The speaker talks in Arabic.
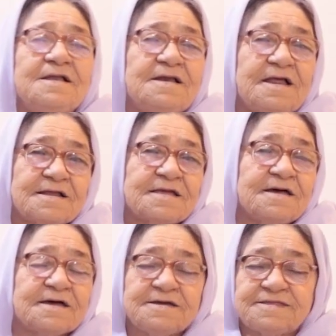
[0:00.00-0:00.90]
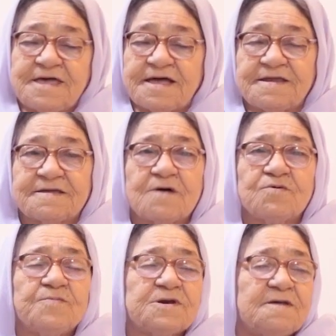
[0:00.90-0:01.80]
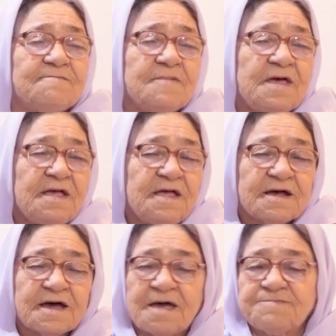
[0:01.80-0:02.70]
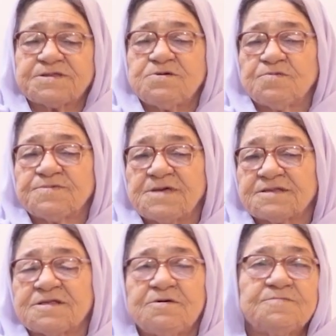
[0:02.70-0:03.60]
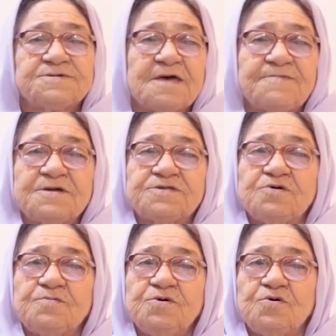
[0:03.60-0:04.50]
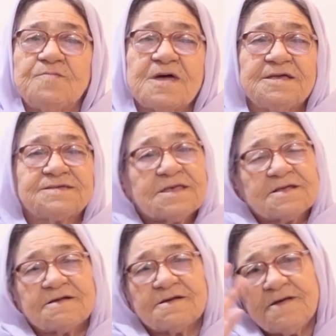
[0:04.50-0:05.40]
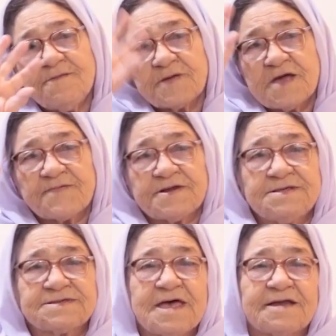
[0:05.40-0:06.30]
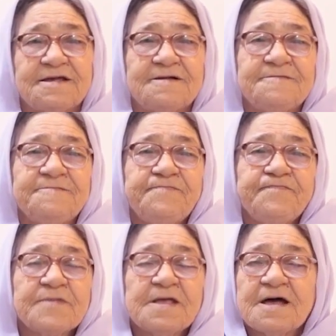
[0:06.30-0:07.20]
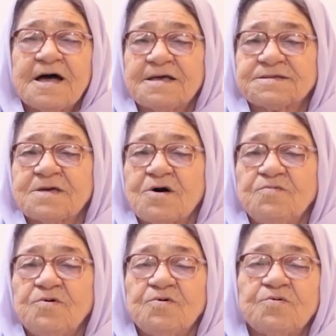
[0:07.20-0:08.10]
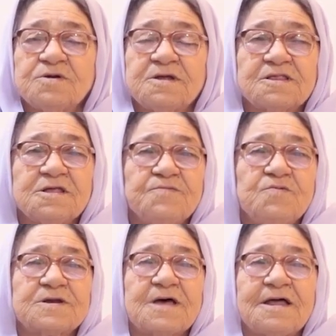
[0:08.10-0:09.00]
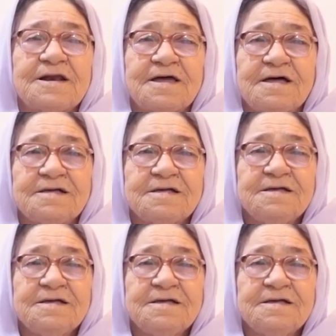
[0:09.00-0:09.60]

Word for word: للكغيت يعني كاكم من خمسة يوم ست يوم سبعة يوم يومين بكيف الإنساني إيه؟ ها الصوم وكنطلبه من الله